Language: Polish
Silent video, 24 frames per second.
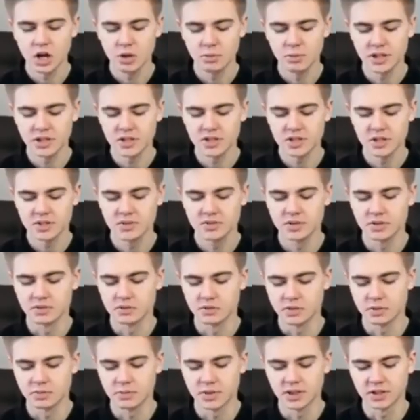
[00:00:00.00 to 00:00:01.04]
Obrażasz
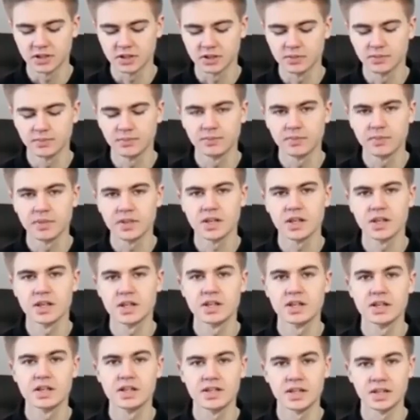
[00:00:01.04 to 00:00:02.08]
widzów szmato.
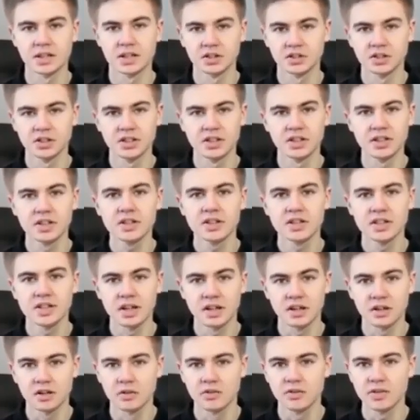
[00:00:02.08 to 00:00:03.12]
Za to ty,
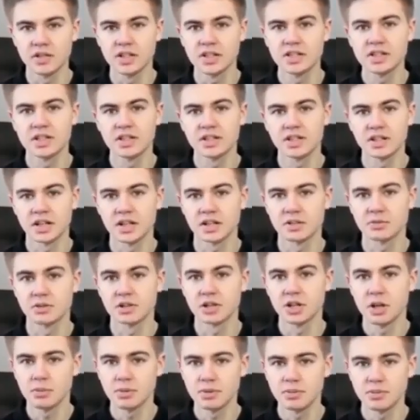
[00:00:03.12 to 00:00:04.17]
jako widz, dajesz mi
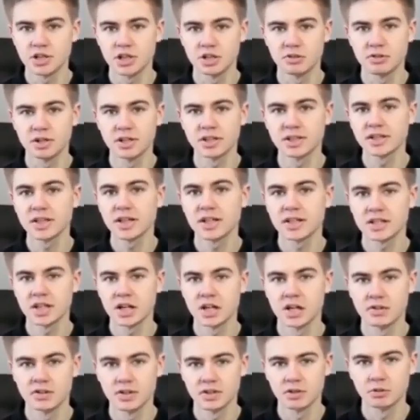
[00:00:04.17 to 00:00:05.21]
dobry przykład, jak
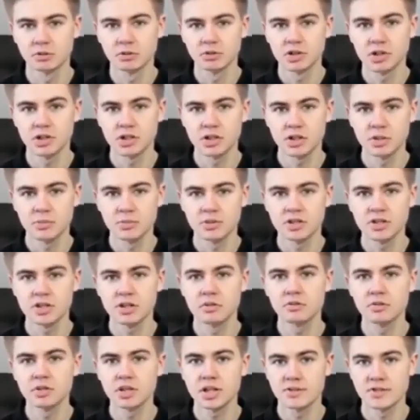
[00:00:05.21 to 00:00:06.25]
zachować kulturę
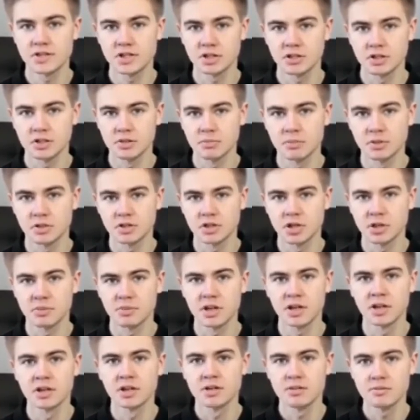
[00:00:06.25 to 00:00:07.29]
osobistą na wysokim
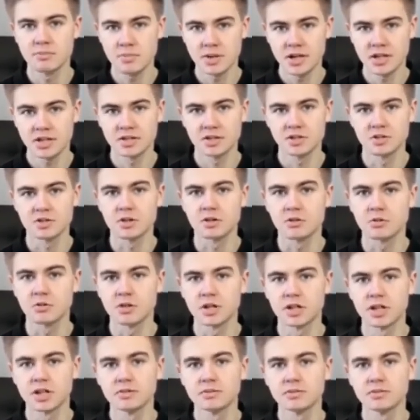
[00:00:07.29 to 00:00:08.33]
poziomie. Bardzo dziękuję.